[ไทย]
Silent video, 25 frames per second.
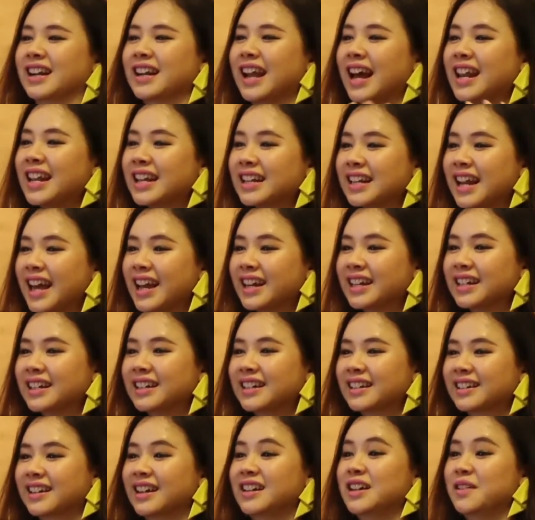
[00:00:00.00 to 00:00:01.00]
จากร้านเล็
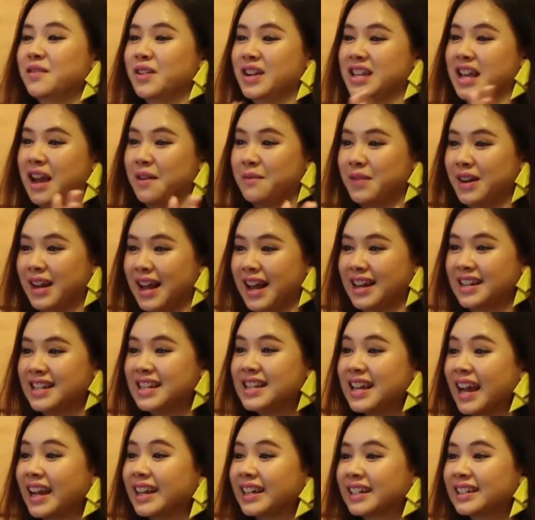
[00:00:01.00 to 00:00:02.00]
กๆ ก็เริ่มขยายเป็นร้าน
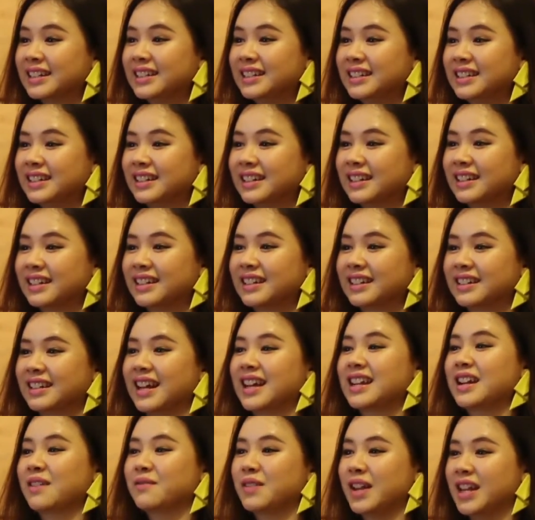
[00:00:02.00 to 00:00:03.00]
ที่ใหญ่ขึ้น
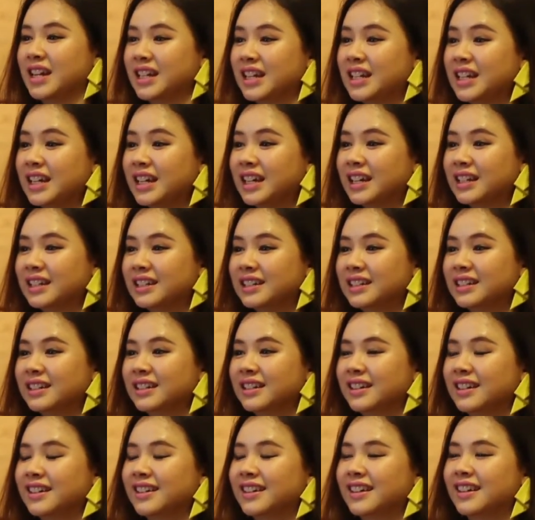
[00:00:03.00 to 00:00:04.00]
ได้ทำเลที่ดีขึ้น
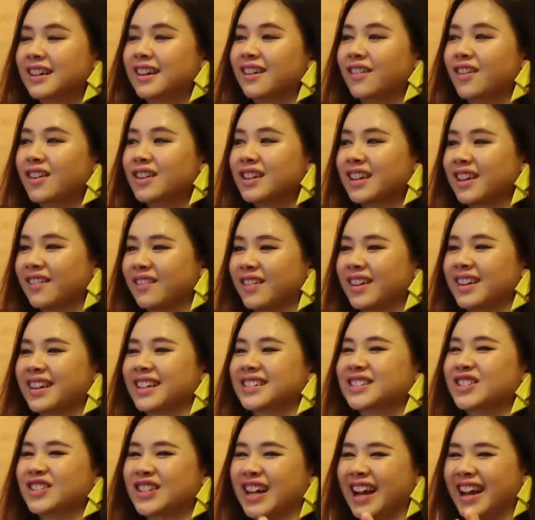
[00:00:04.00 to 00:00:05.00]
แล้วพอเก็บมาแล้
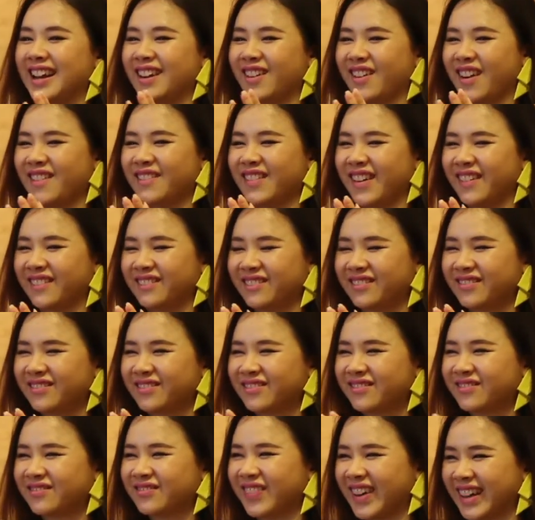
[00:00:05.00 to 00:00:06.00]
วสุดท้ายเราก็มา
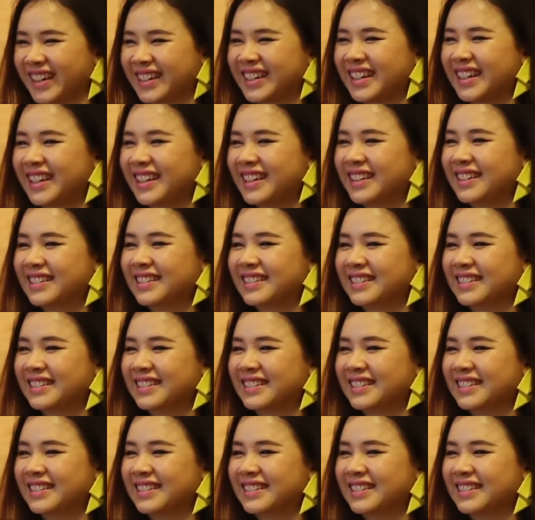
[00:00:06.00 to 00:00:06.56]
เปิดที่